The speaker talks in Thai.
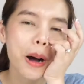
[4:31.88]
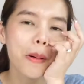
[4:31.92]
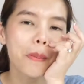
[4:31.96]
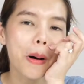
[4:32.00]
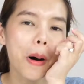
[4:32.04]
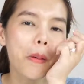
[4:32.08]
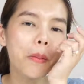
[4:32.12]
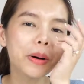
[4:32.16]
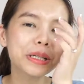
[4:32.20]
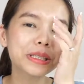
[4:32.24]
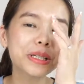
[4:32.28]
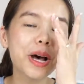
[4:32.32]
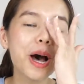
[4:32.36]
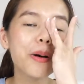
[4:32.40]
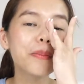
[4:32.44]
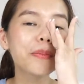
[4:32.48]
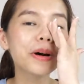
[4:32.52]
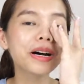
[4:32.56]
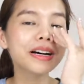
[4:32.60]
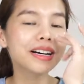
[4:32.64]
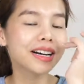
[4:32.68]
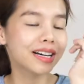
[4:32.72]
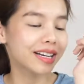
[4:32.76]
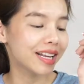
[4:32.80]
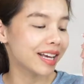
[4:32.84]
เพราะว่าชอบ
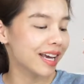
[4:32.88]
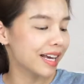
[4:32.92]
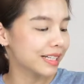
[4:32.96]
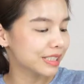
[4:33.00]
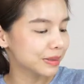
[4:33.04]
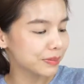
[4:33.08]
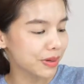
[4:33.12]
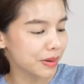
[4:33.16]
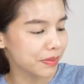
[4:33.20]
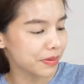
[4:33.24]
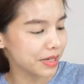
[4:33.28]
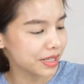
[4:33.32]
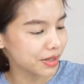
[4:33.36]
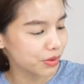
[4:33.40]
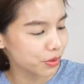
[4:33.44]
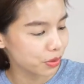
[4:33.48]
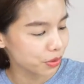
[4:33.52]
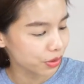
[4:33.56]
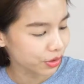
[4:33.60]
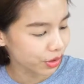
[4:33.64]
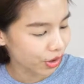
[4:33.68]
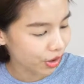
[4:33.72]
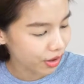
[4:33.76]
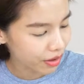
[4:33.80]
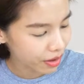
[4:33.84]
มะเขือเทศใช่ปะเมนู
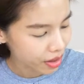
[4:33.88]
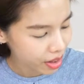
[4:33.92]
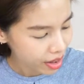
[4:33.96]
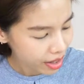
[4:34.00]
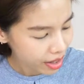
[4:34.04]
เนาะ